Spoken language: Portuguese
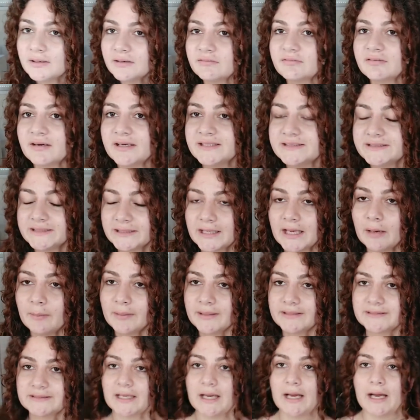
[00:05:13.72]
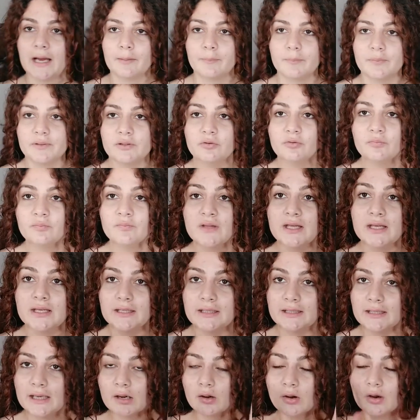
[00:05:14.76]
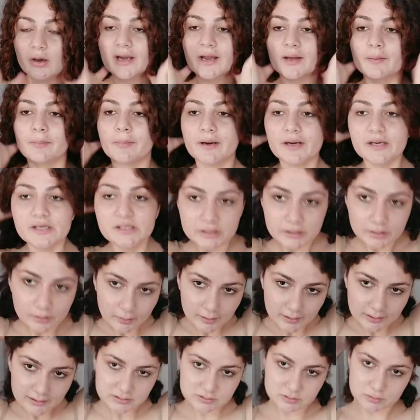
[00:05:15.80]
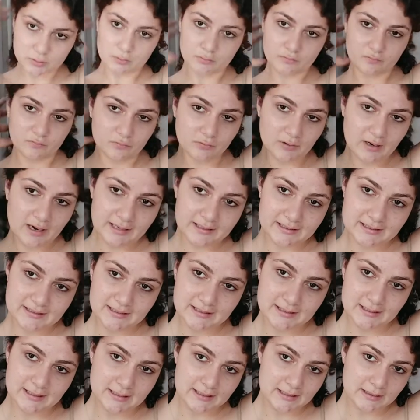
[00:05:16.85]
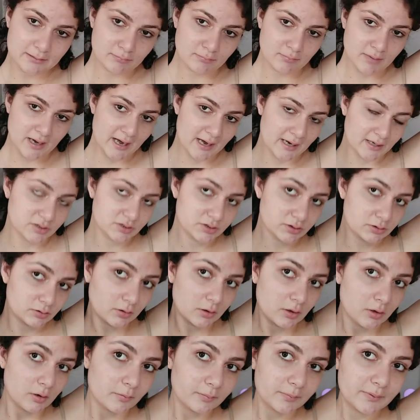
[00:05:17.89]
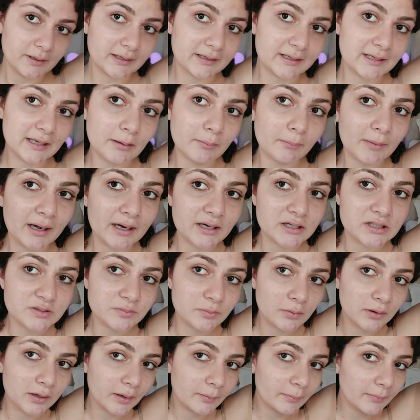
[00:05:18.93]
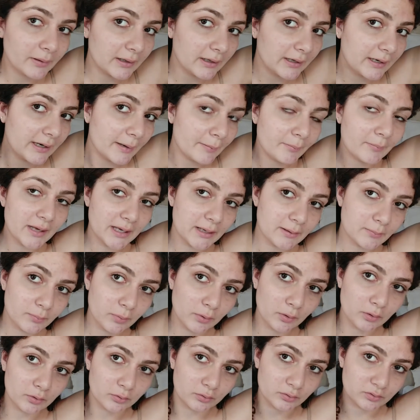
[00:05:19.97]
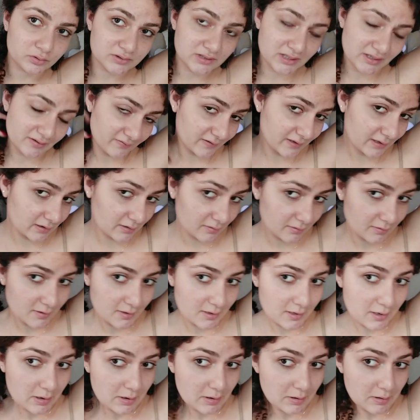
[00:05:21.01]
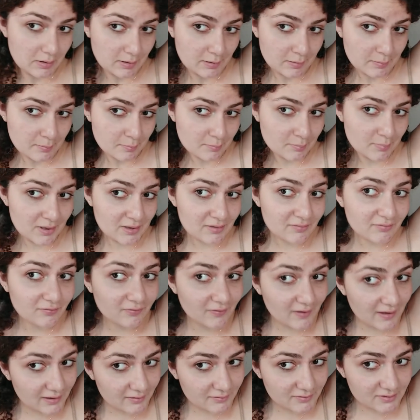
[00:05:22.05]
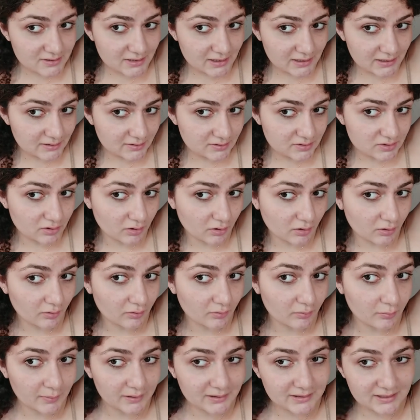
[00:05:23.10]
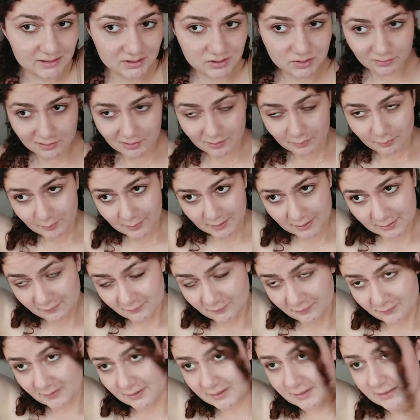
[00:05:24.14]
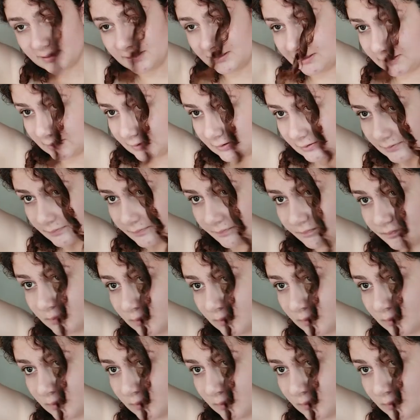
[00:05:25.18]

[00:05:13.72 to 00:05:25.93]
ele vai secar mais rápido. E agora é a parte que eu resolvo aqui embaixo. Porque aqui embaixo meu cabelo ele é bem poroso, ele fica bem feio, gente, ó. Uma textura bem feinha,